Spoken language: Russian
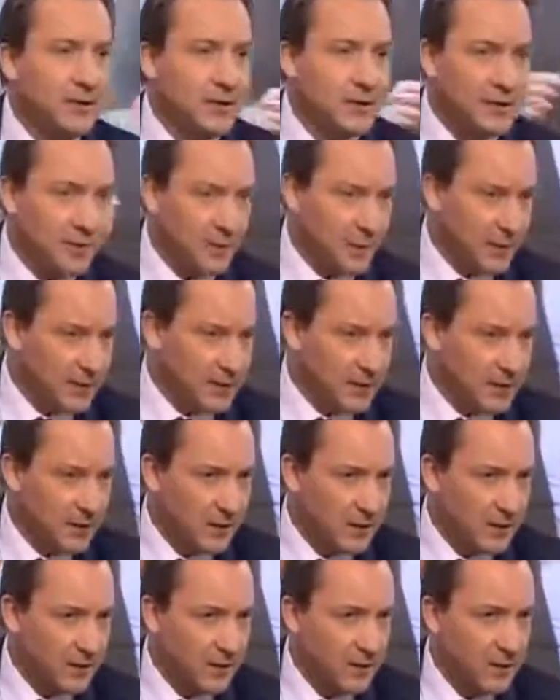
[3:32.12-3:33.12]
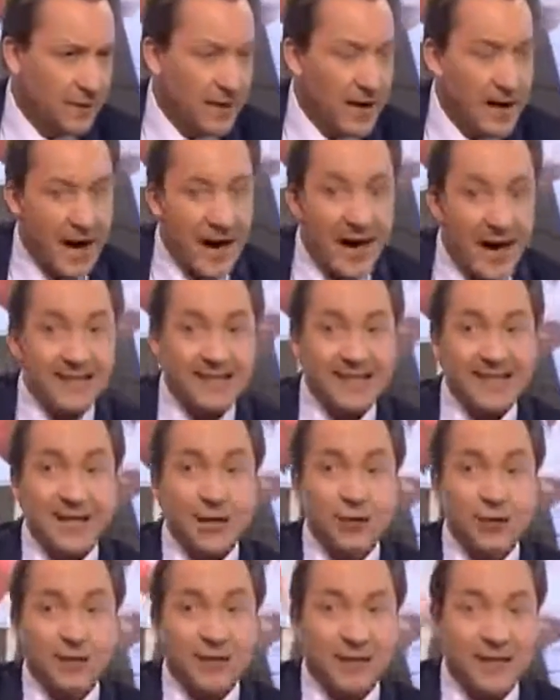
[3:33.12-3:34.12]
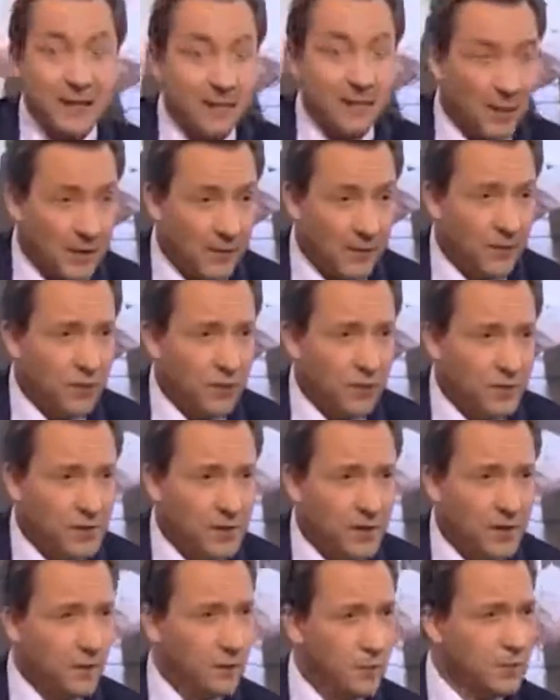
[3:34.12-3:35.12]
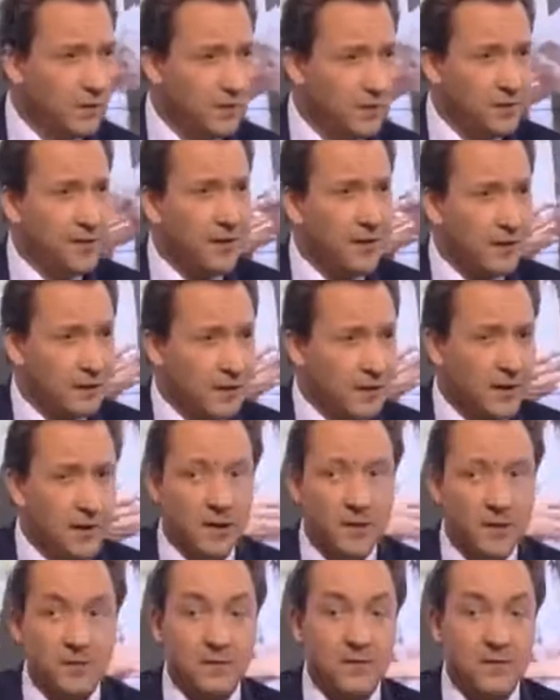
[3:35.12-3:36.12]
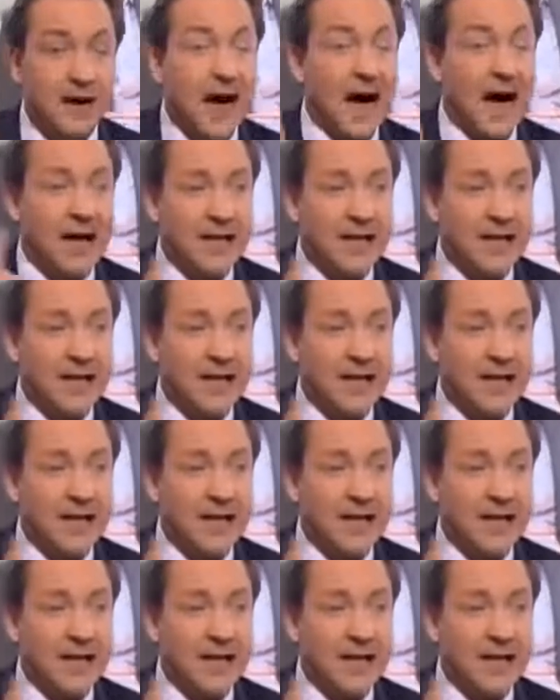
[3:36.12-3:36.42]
10%, остается на плаву из них после всех катаклизмов